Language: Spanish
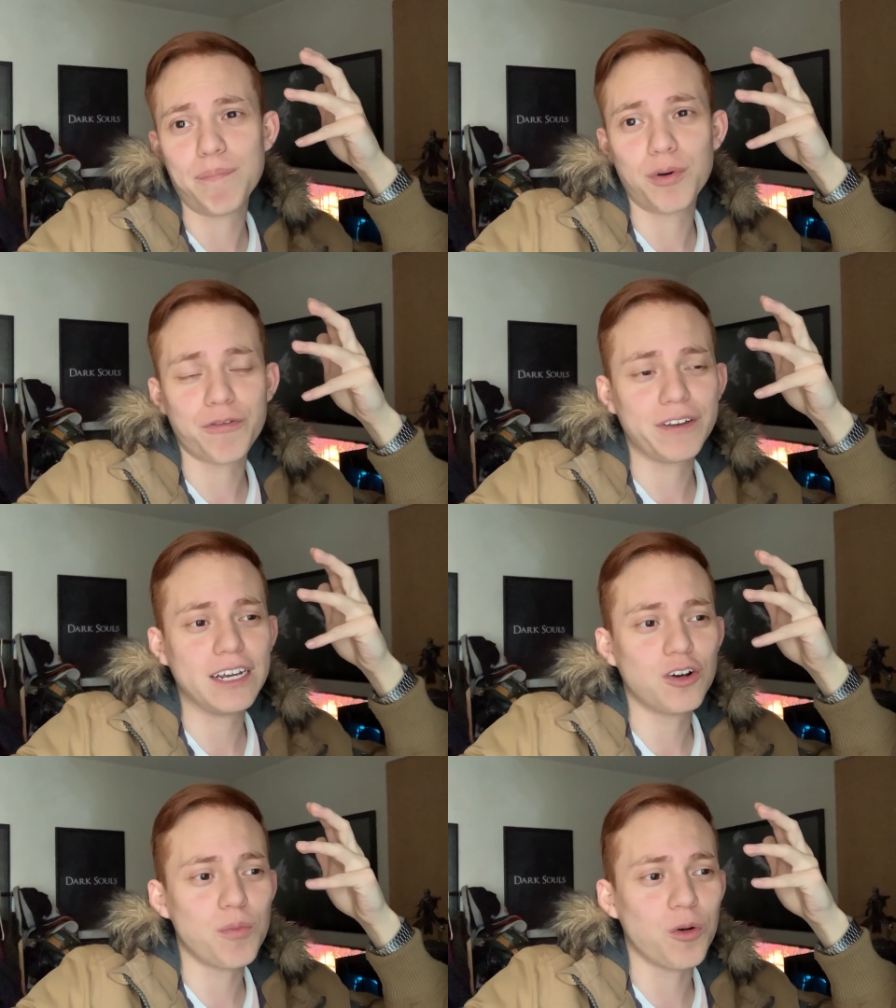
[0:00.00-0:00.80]
por
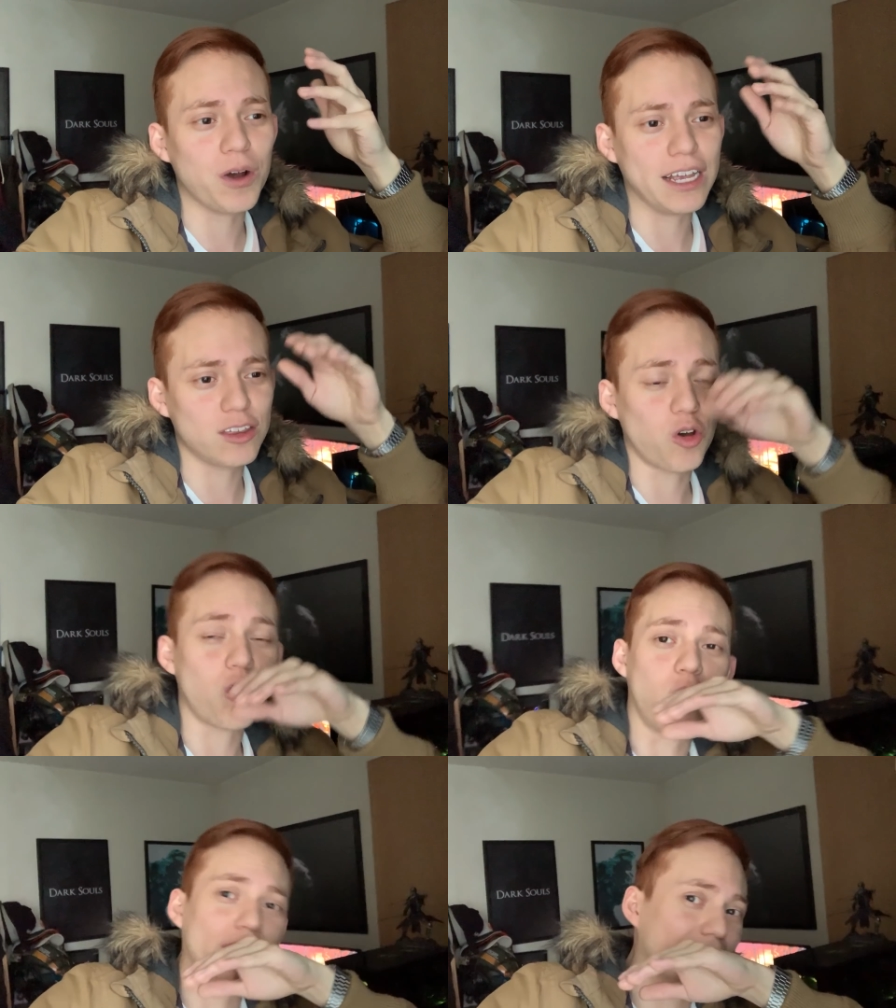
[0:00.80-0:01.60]
fin como en
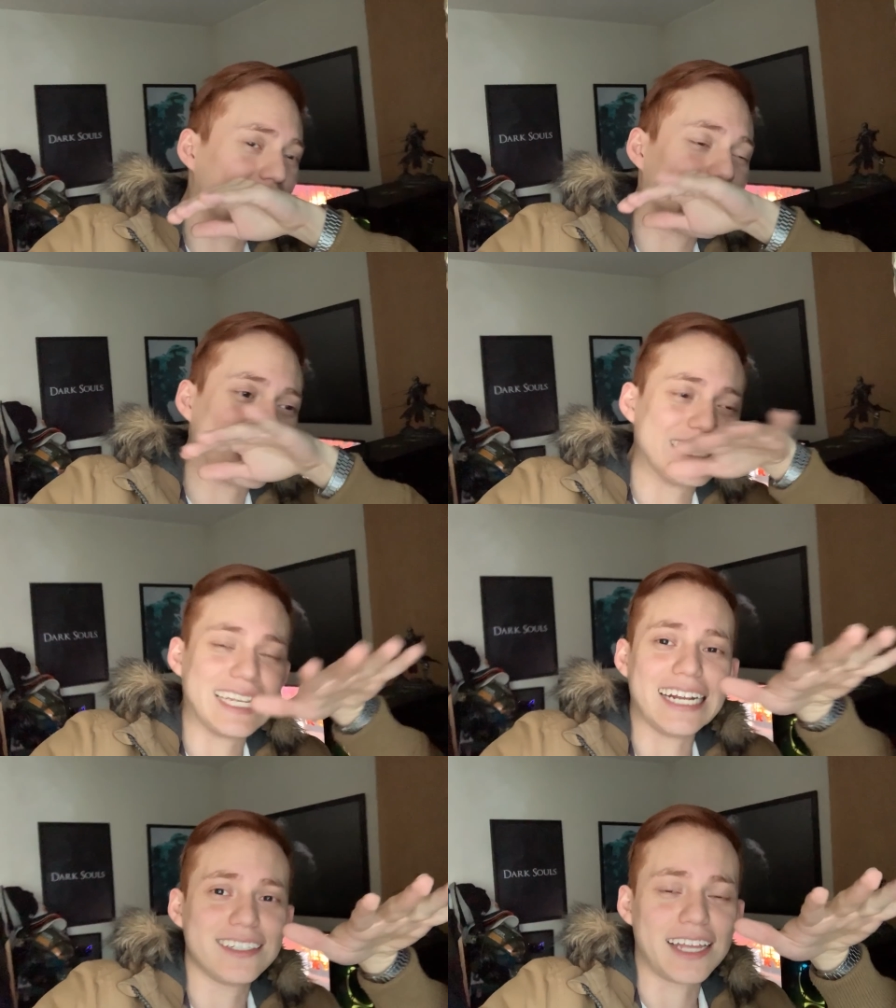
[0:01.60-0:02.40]
todo lo que tenía que
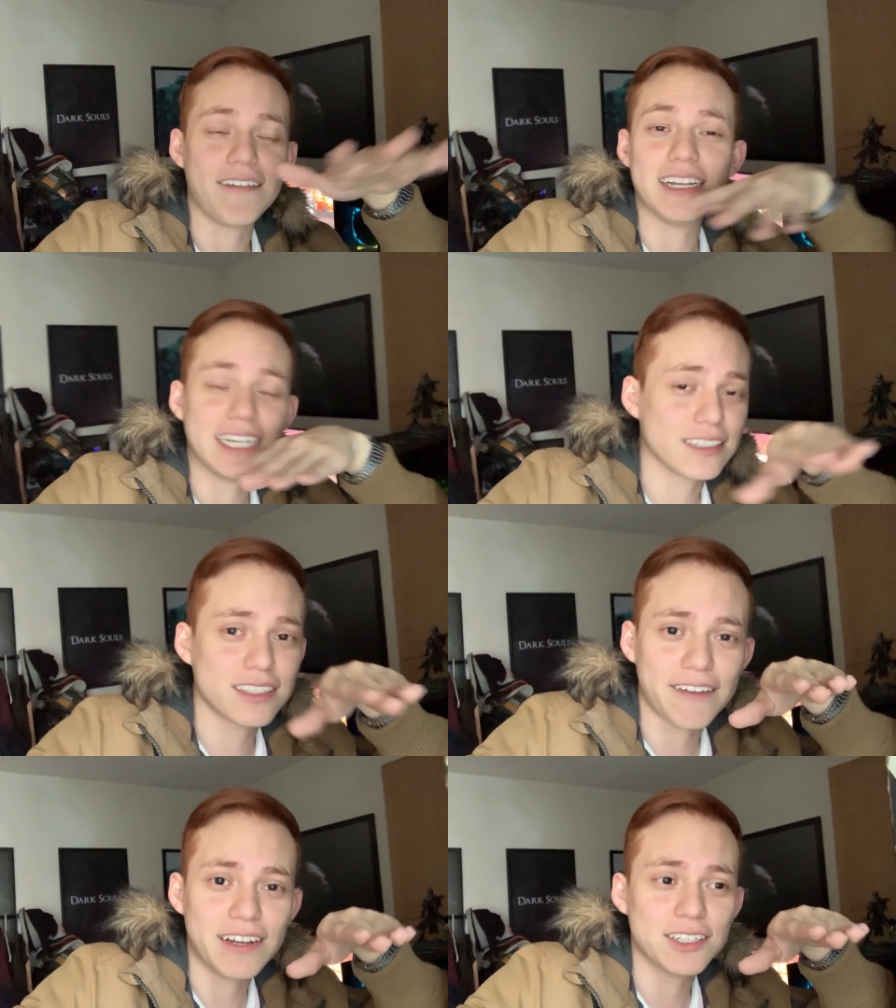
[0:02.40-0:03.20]
estar estable, ya se
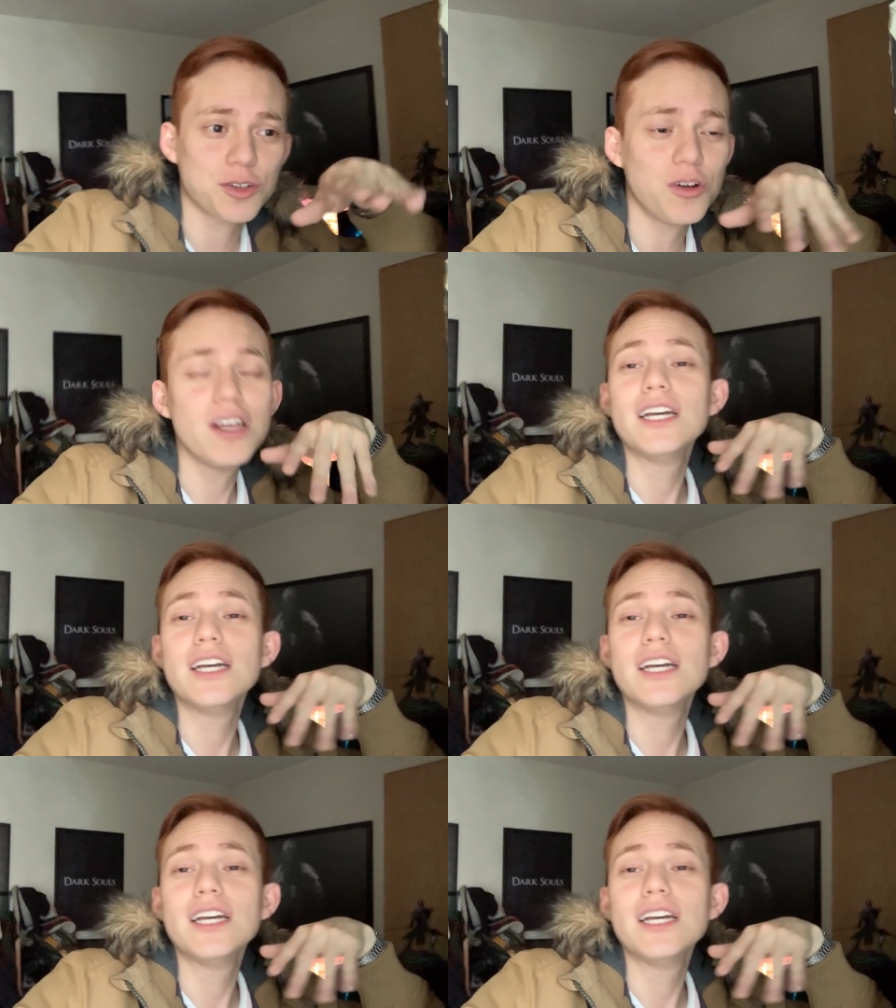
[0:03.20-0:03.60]
estabilizó,